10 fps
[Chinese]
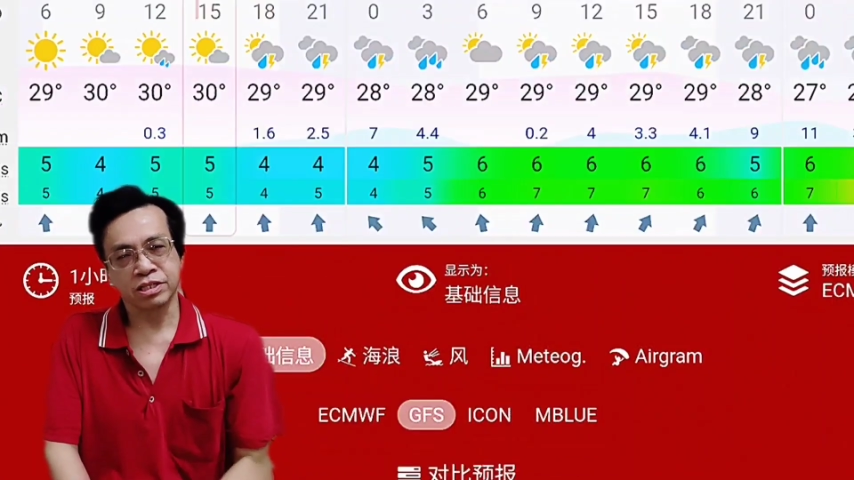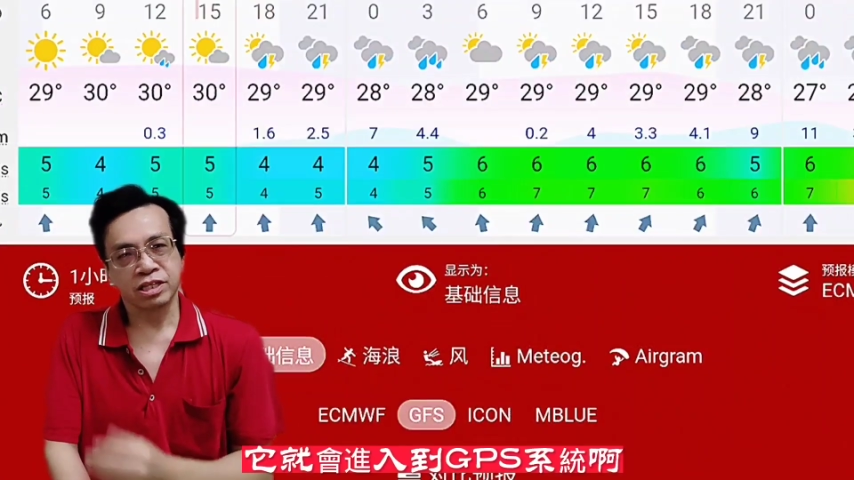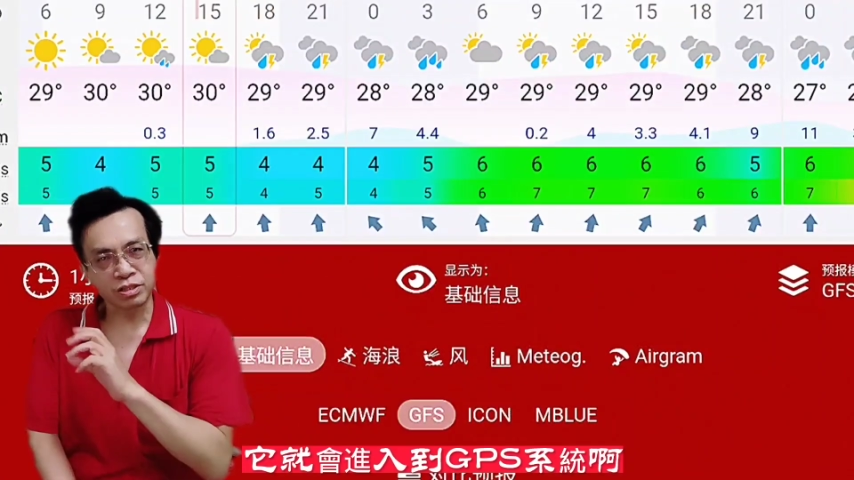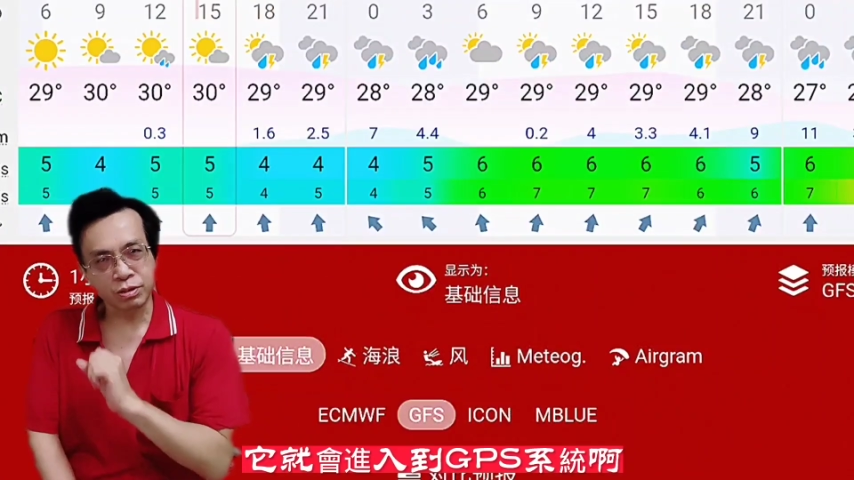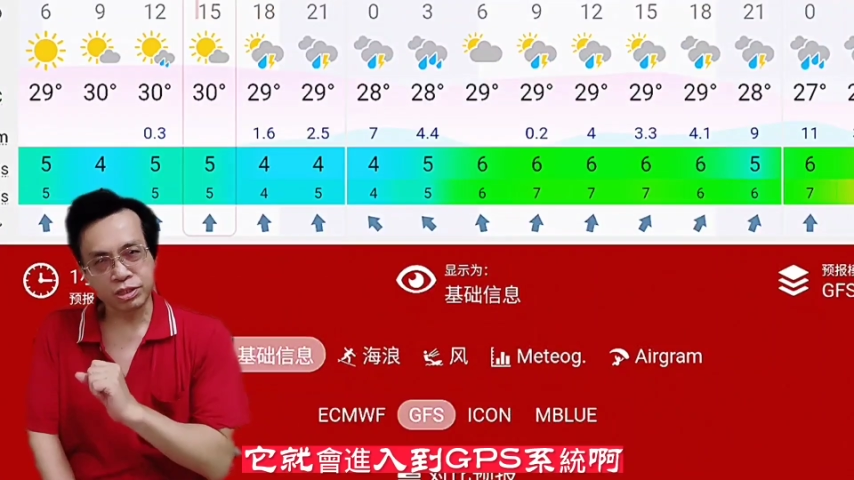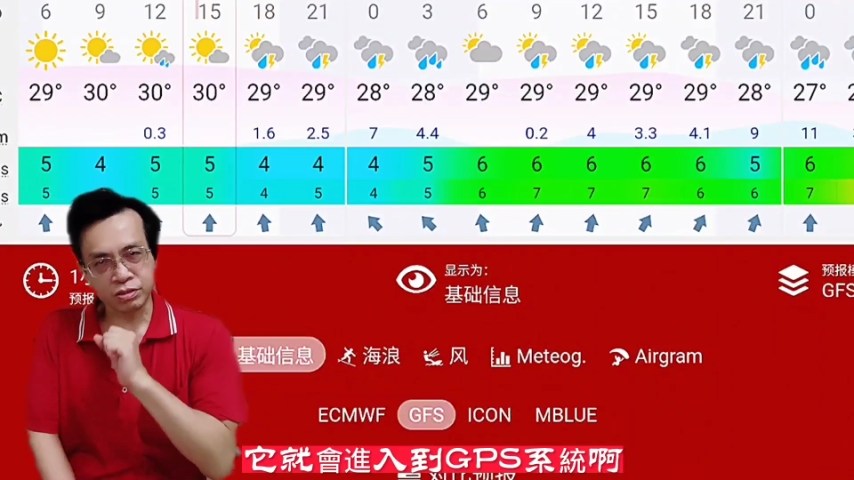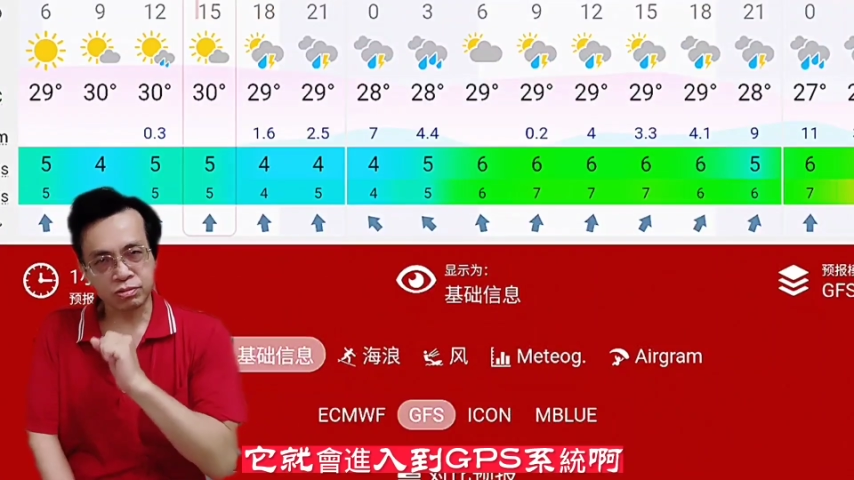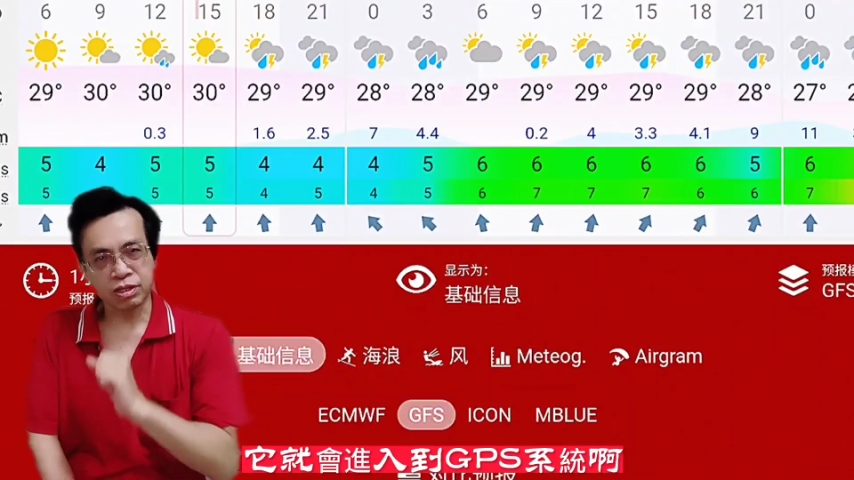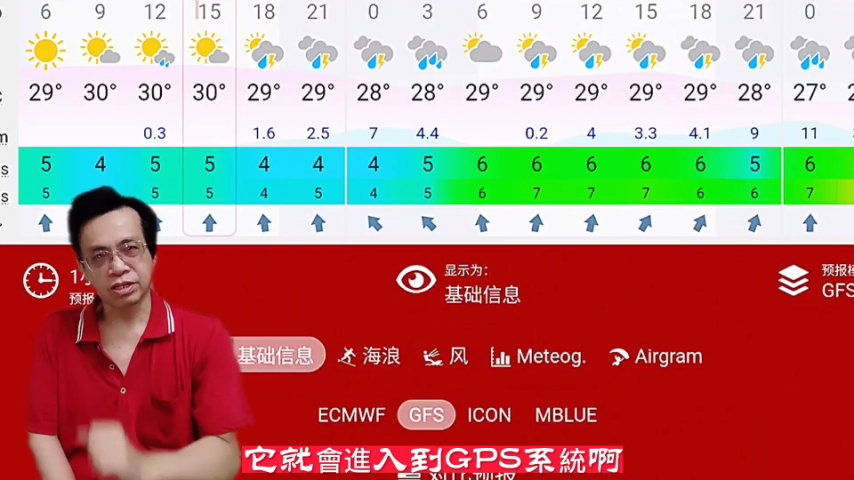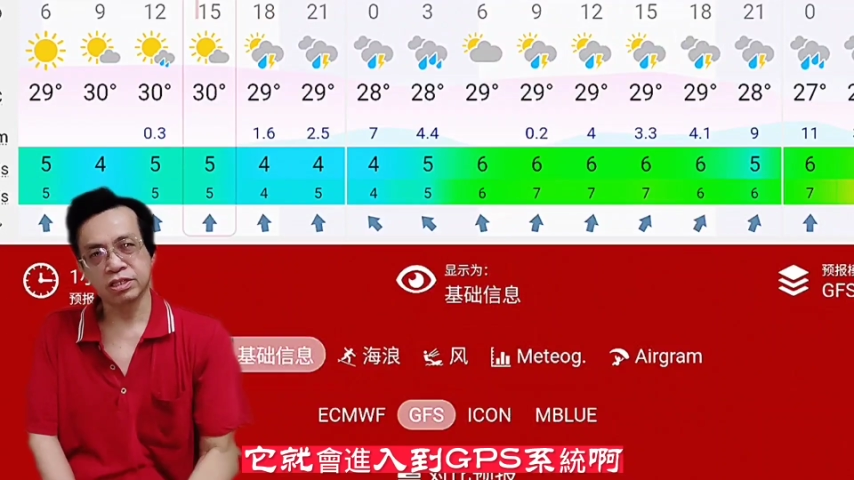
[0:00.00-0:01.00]
它就会进
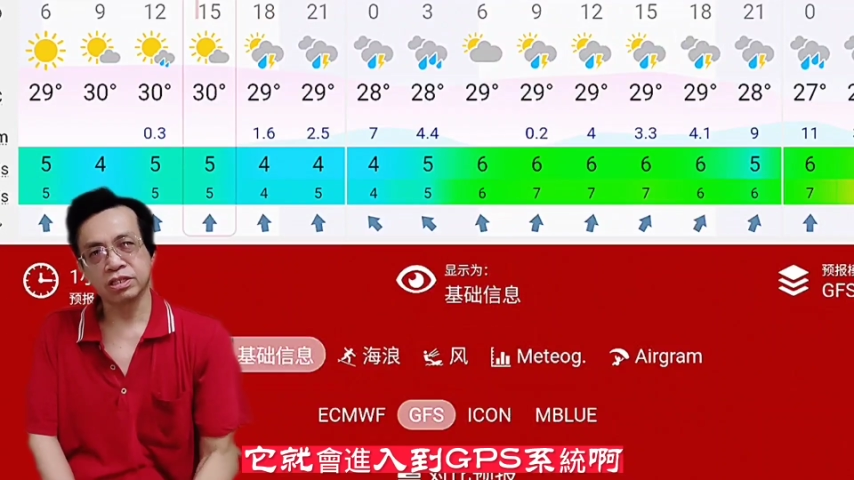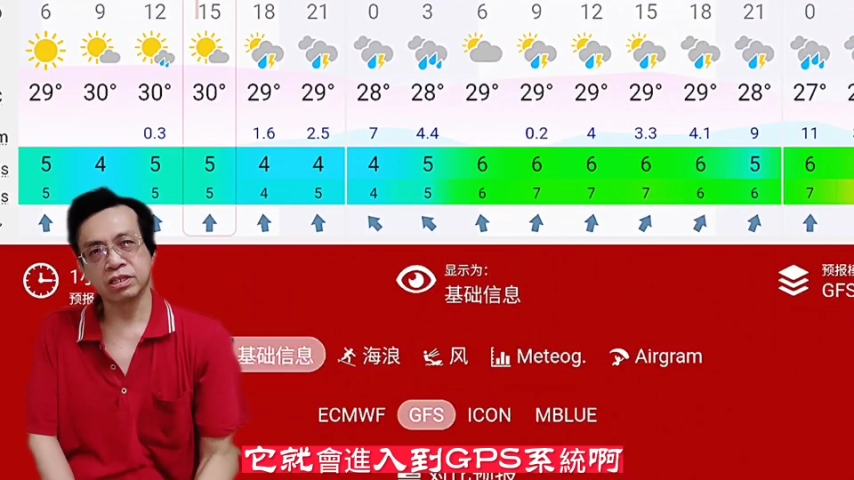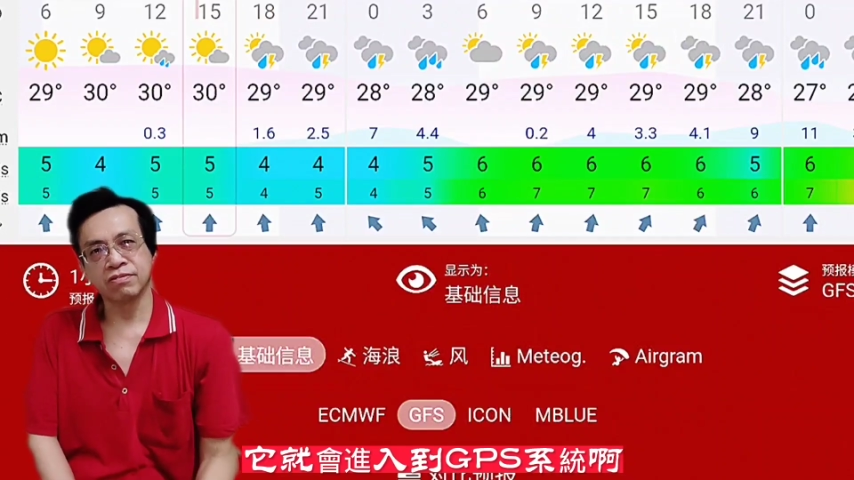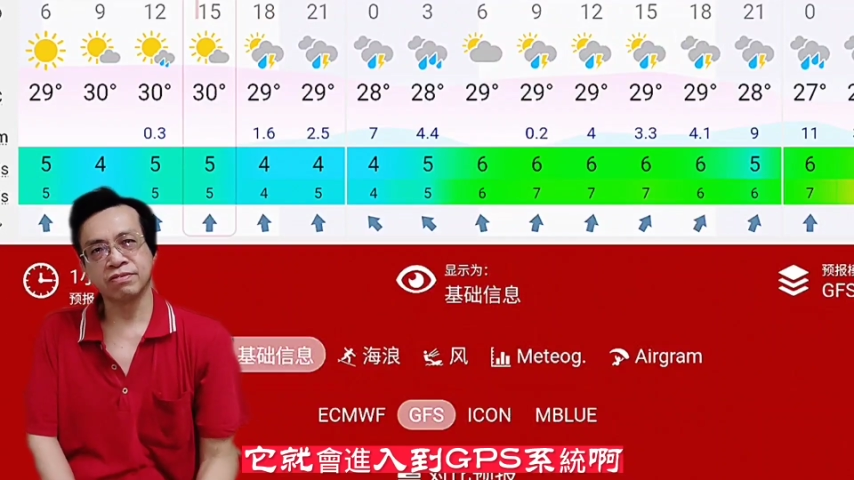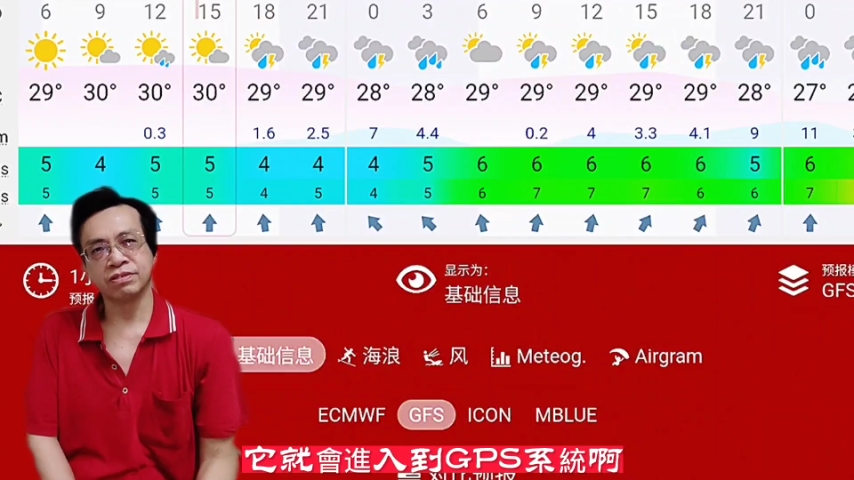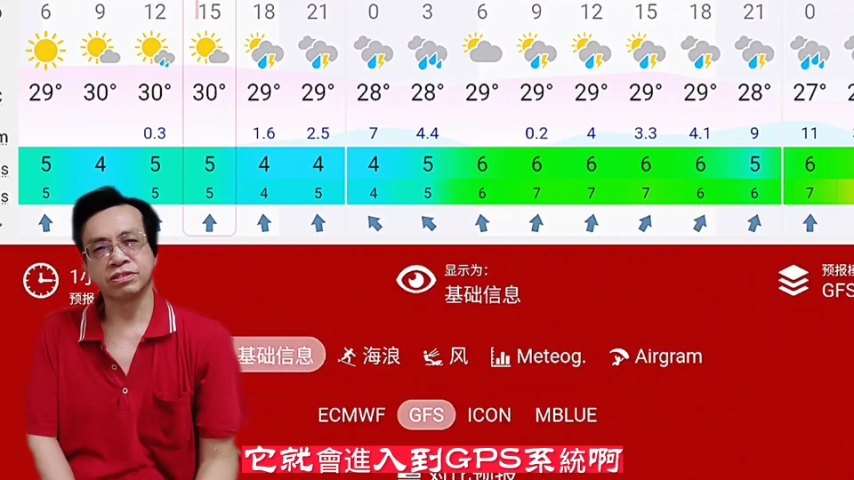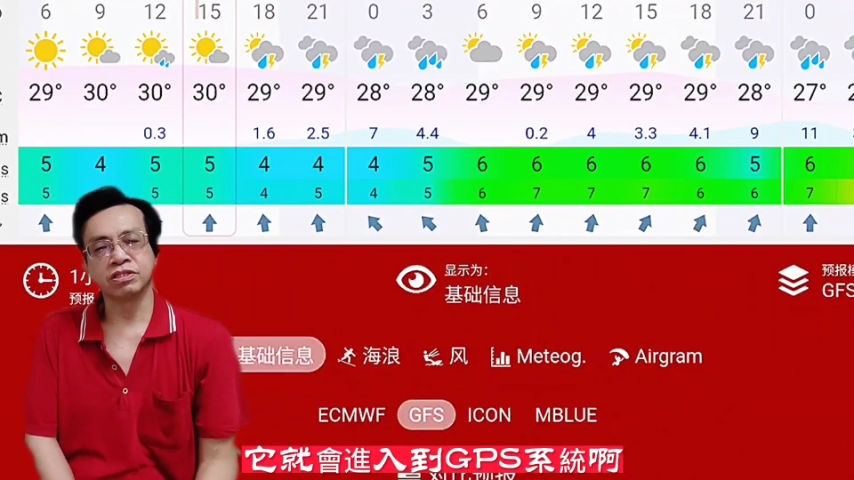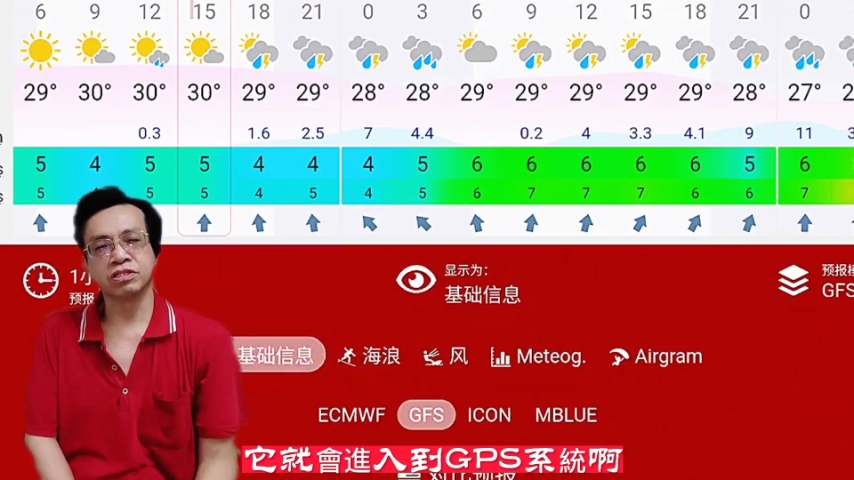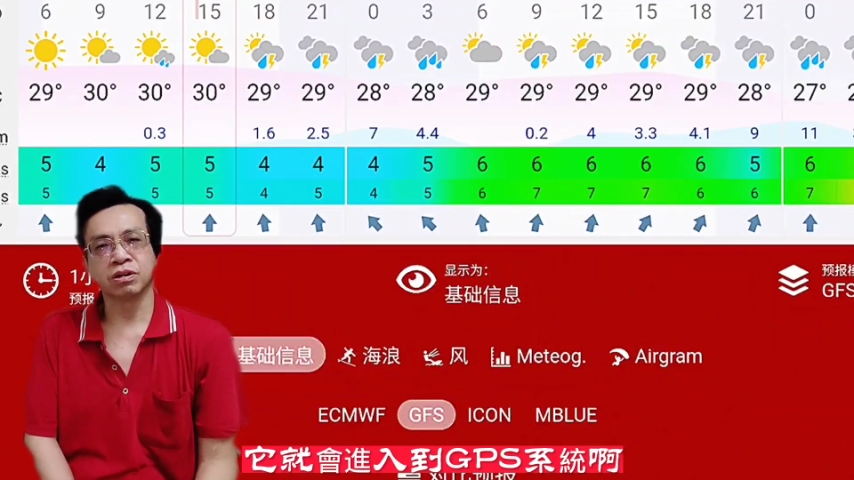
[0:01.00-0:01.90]
入到 GFS 系